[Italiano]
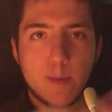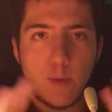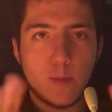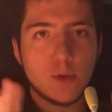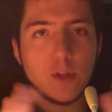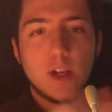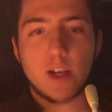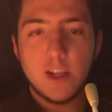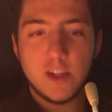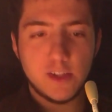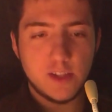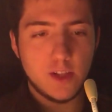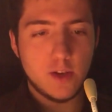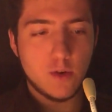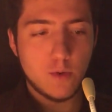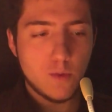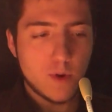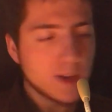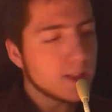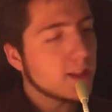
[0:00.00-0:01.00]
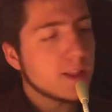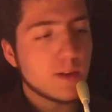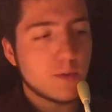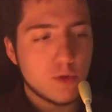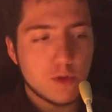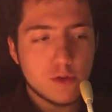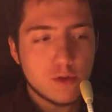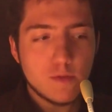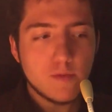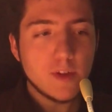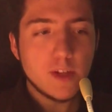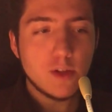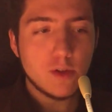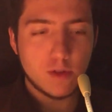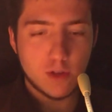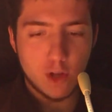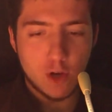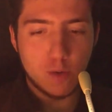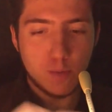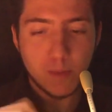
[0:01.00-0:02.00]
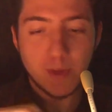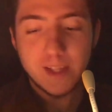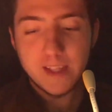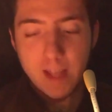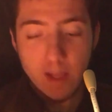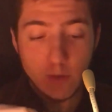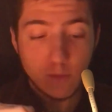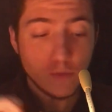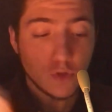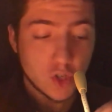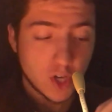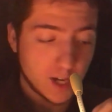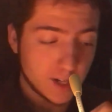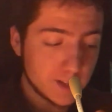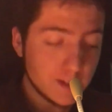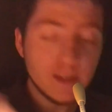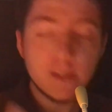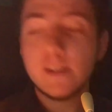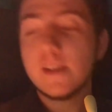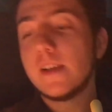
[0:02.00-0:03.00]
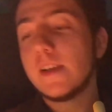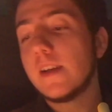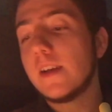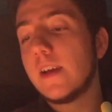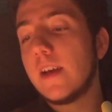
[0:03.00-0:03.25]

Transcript: Fermo modellisti, non guardate questo video se non mi denunciate.